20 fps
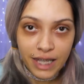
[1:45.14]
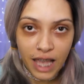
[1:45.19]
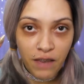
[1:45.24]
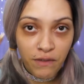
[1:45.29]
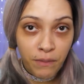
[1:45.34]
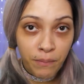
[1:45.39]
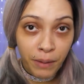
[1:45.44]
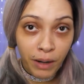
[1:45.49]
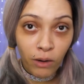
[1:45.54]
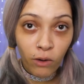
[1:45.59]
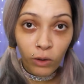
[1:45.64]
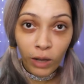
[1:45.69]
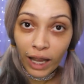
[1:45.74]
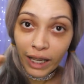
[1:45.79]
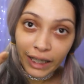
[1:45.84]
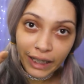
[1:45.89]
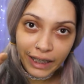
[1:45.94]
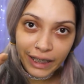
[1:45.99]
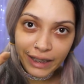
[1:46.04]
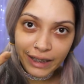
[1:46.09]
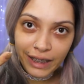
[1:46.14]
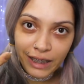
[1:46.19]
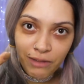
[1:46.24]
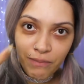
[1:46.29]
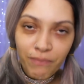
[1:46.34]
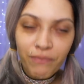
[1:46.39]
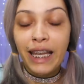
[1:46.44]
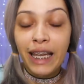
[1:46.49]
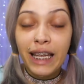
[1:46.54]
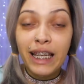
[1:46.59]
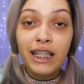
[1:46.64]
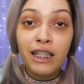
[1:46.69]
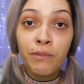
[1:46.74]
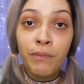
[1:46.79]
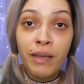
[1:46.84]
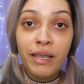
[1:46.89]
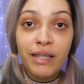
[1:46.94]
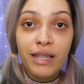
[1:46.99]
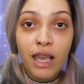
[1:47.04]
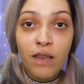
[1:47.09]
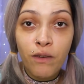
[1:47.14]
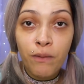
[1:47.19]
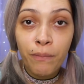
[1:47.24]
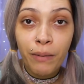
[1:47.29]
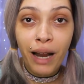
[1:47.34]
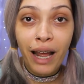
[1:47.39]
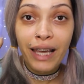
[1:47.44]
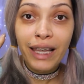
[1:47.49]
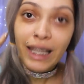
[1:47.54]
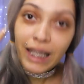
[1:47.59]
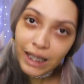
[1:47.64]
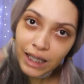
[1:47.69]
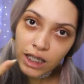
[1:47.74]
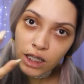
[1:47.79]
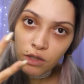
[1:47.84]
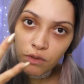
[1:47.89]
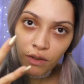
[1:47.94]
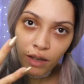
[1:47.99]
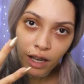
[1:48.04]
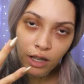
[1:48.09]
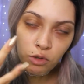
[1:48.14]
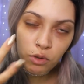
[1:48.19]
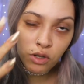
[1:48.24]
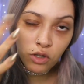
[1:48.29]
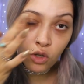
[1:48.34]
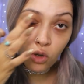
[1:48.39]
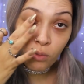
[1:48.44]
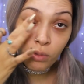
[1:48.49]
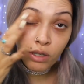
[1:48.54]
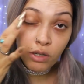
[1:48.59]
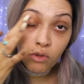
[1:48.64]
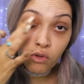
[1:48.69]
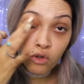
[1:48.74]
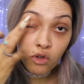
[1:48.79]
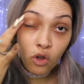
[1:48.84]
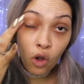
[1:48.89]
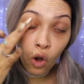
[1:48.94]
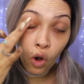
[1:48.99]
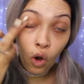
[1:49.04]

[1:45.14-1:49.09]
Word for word: Serve para colar glitter, ele também serve para intensificar sua sombra nos